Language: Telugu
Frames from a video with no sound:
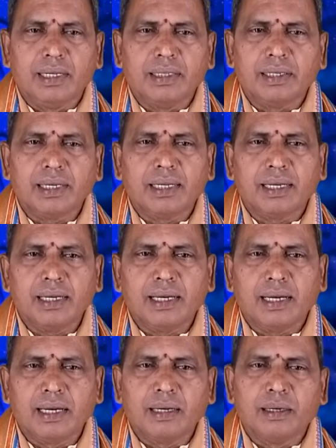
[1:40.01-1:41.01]
ఎందుకనగా
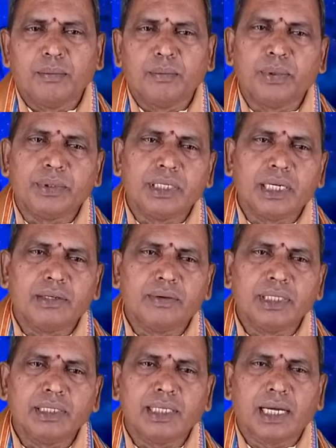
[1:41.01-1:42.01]

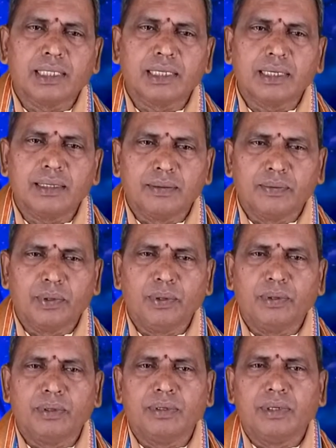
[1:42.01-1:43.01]
పుట్టినటువంటి జాతకంలో